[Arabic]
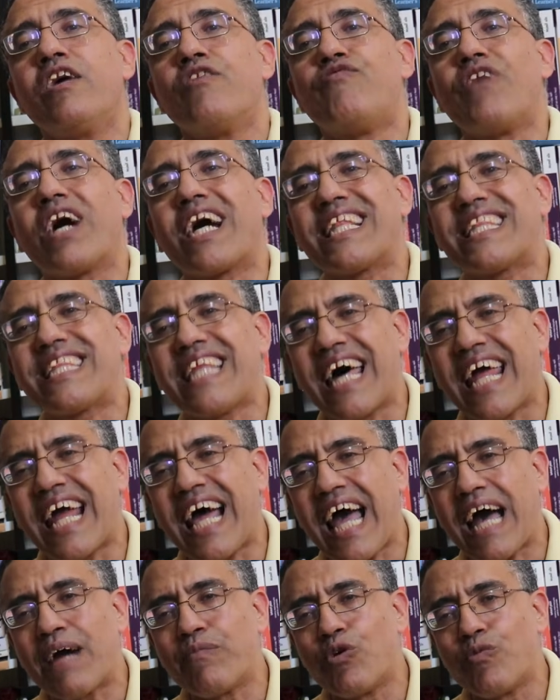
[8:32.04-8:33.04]

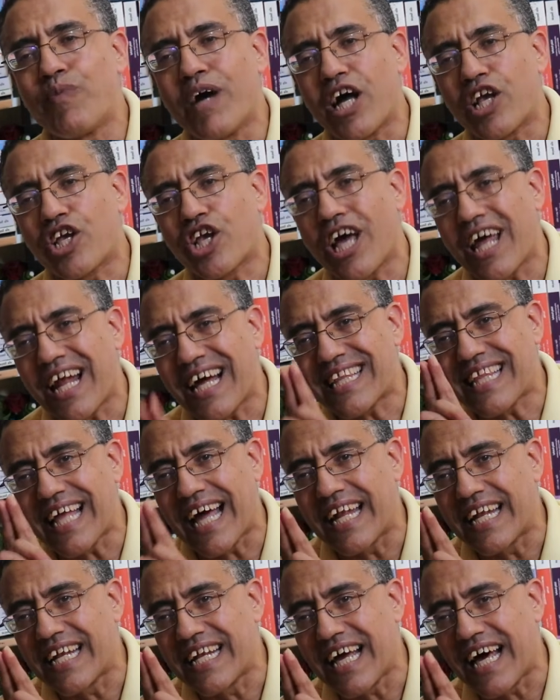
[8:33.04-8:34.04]
فاقترح
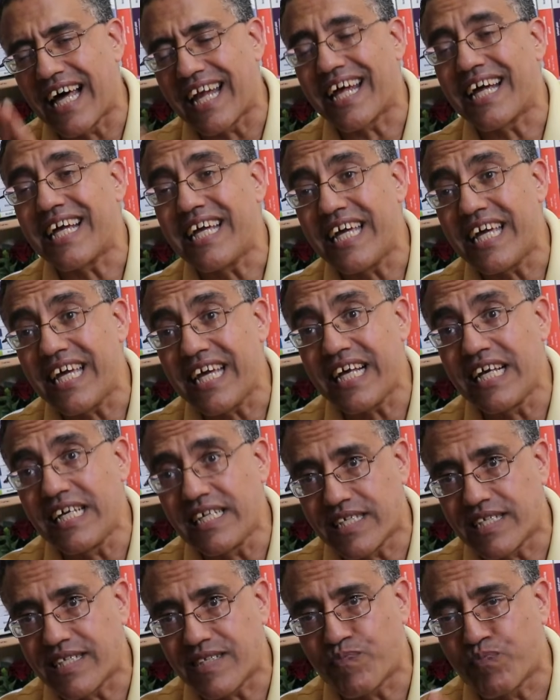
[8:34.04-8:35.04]
مباشرة
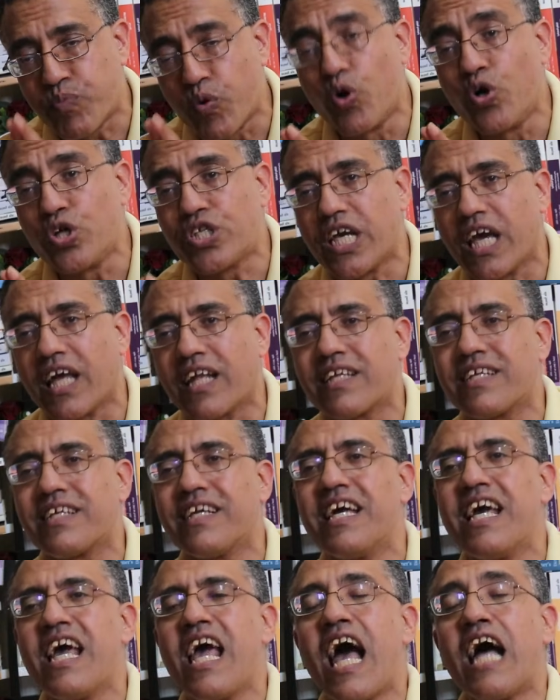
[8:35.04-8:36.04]
الرئيس بوتين
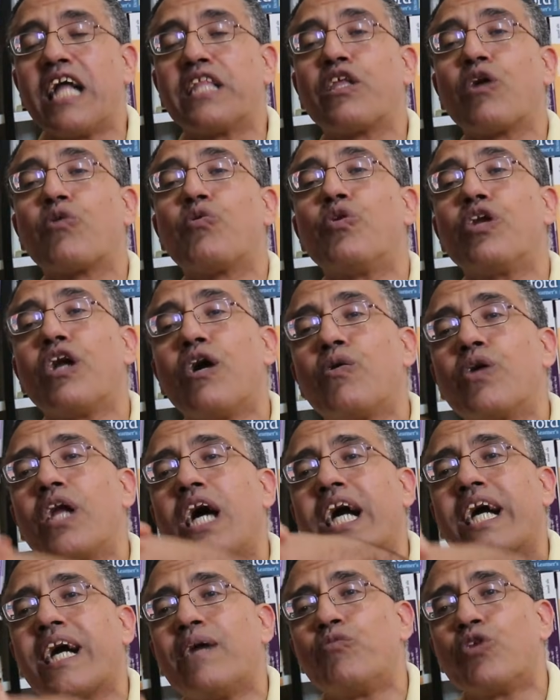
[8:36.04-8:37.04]
أن تكون
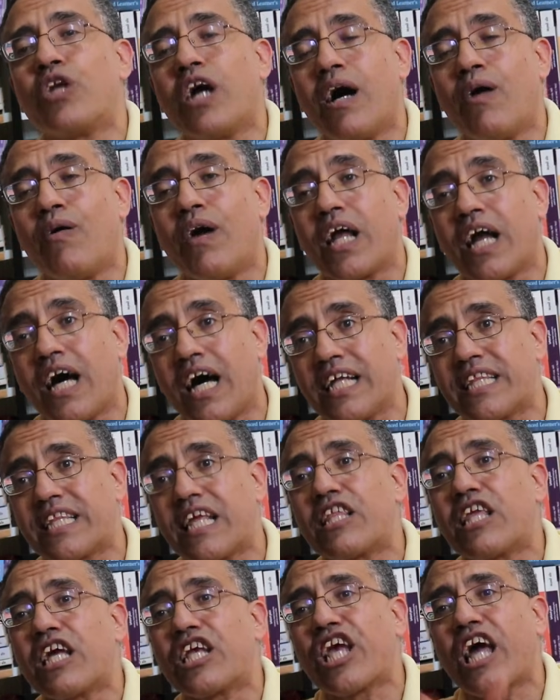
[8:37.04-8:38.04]
هناك
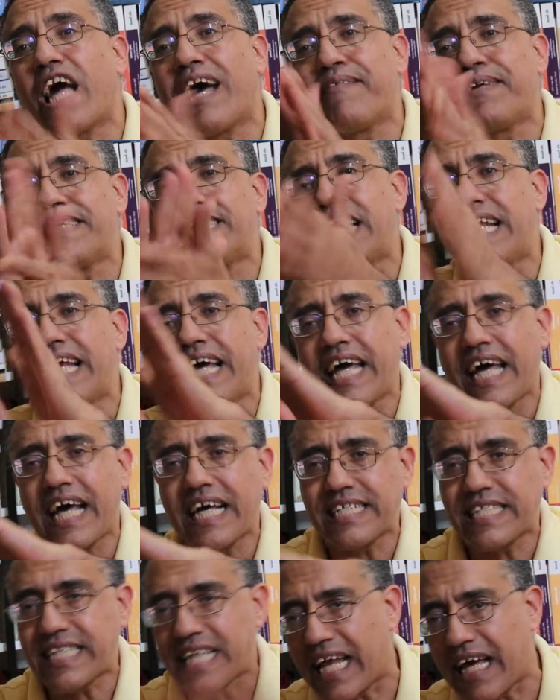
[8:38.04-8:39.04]
مناورات تتجاوز
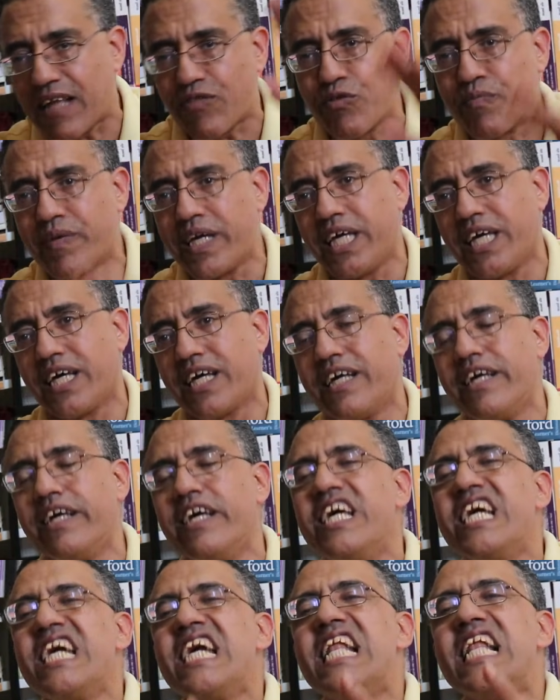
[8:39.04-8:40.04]
الآس 300
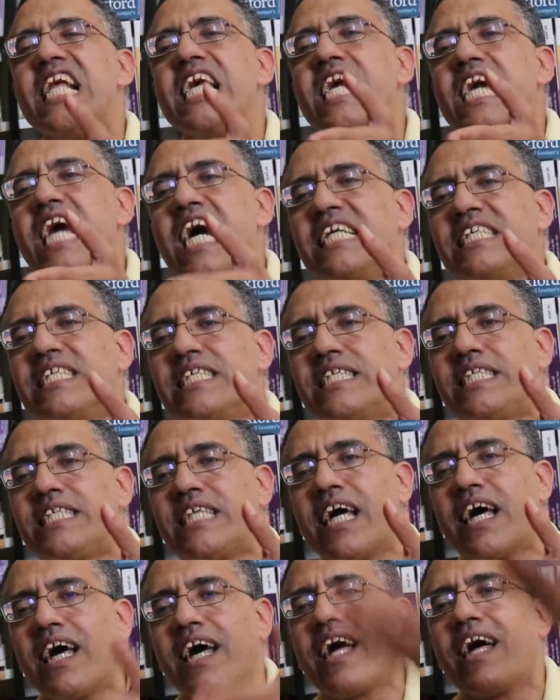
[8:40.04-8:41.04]

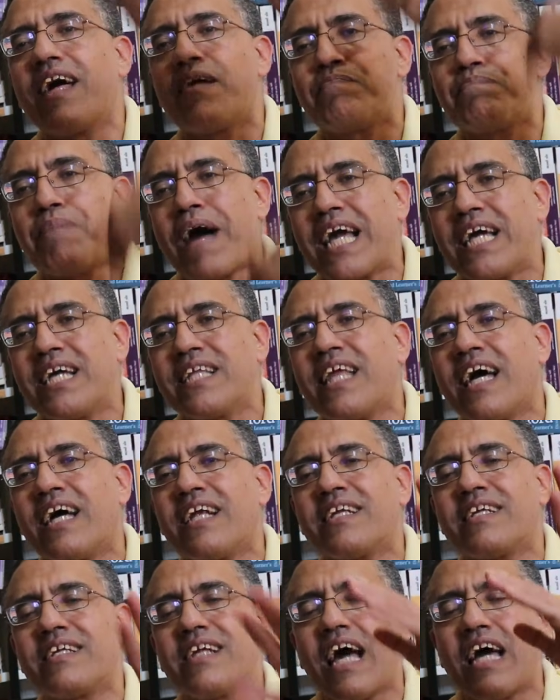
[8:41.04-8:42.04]
لينسى
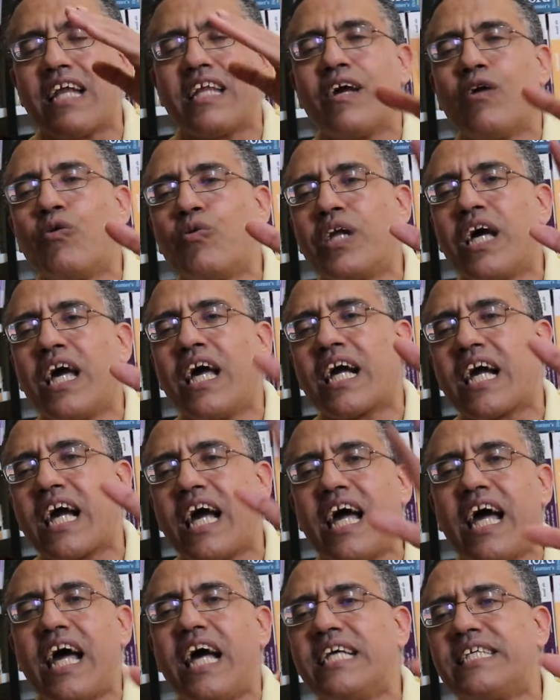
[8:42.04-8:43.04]
بايدن أن هناك
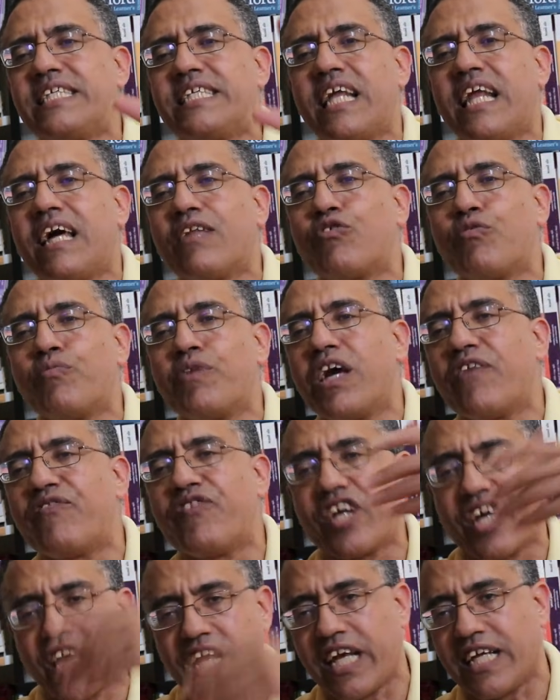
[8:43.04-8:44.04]
آس 300
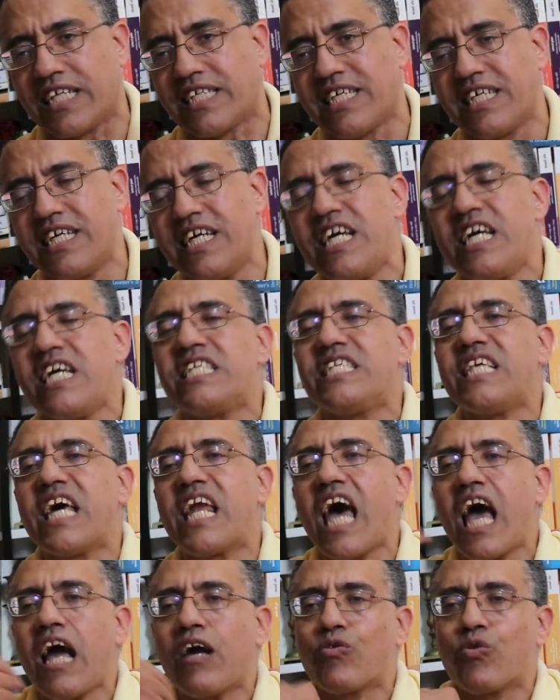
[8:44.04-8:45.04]
في كريت
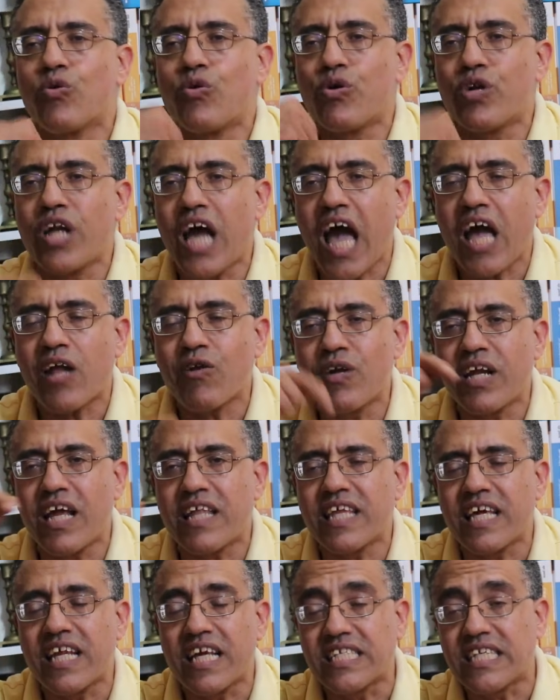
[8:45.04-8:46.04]
سنحضر نحن
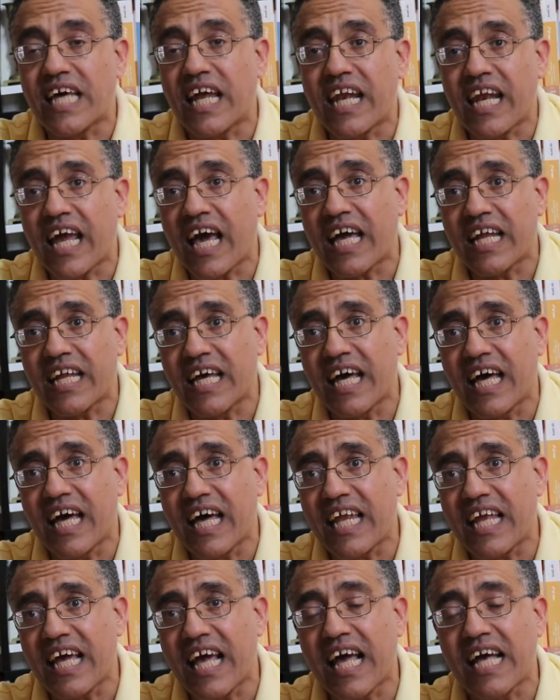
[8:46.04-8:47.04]
الذين
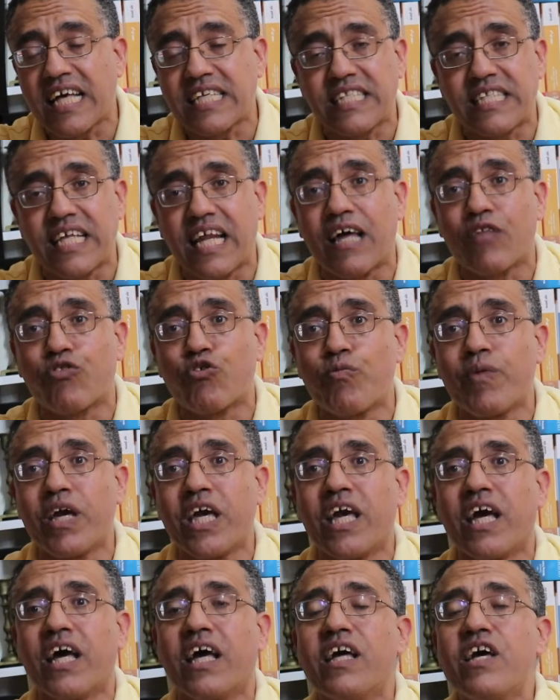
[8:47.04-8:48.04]
صنعنا الآس
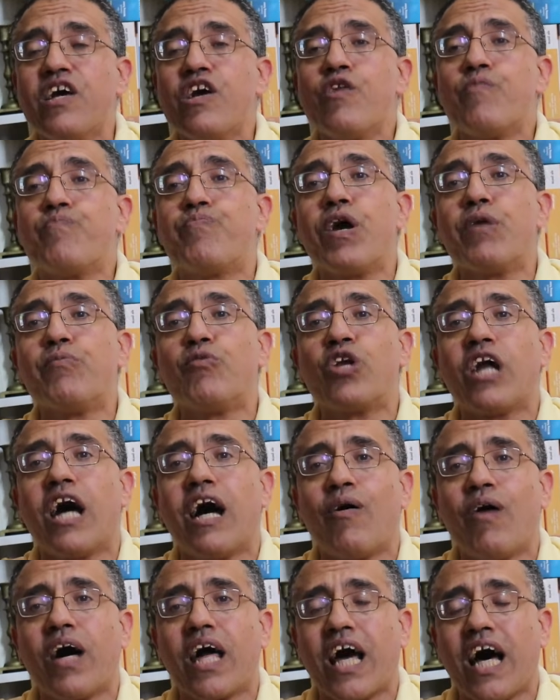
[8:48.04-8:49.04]
300
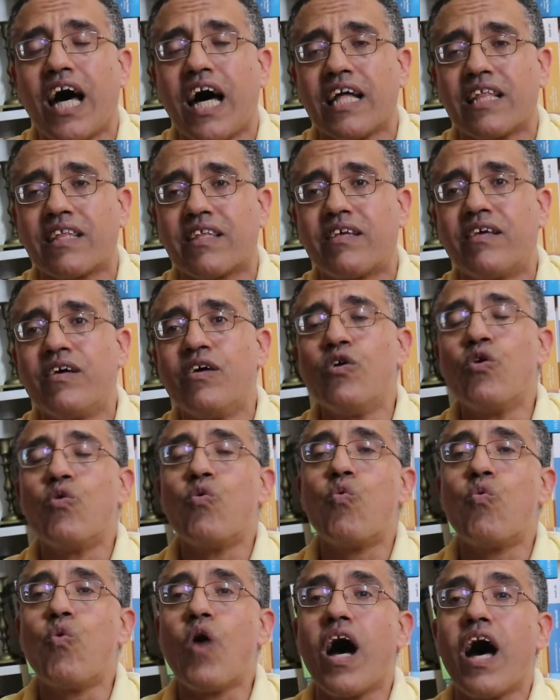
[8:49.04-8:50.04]
بمناورات
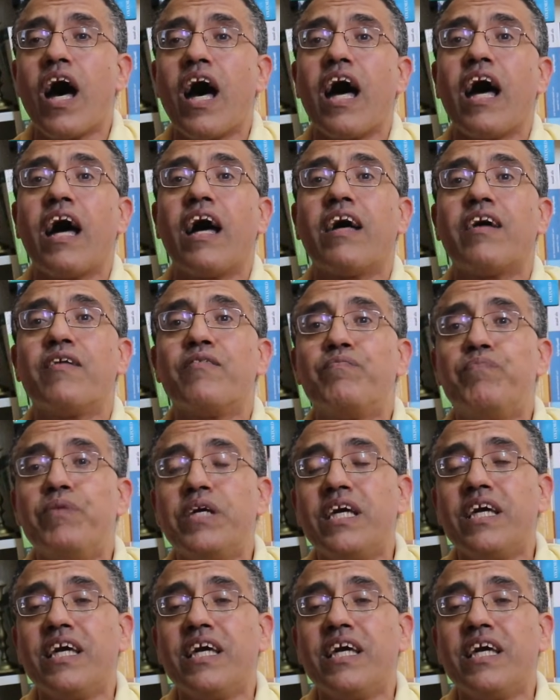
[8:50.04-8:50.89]
وبقوة